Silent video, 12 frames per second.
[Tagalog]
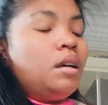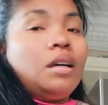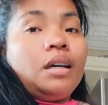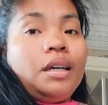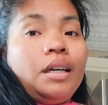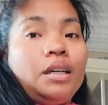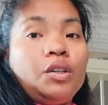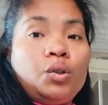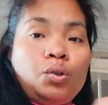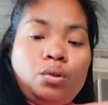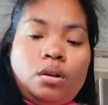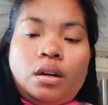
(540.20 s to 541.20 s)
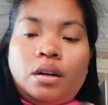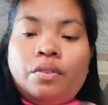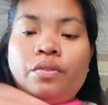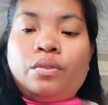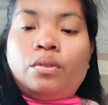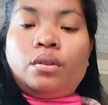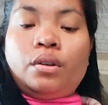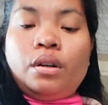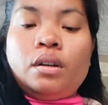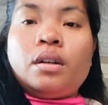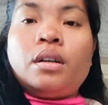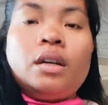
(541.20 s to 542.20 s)
I add sugar for
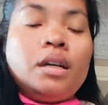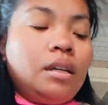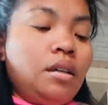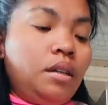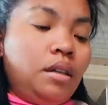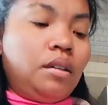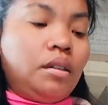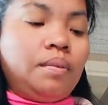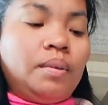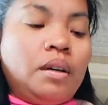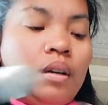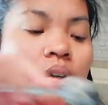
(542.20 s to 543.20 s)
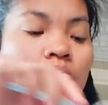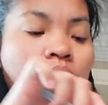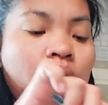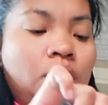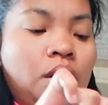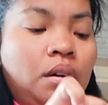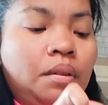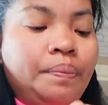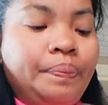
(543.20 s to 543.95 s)
this, mga ano lang,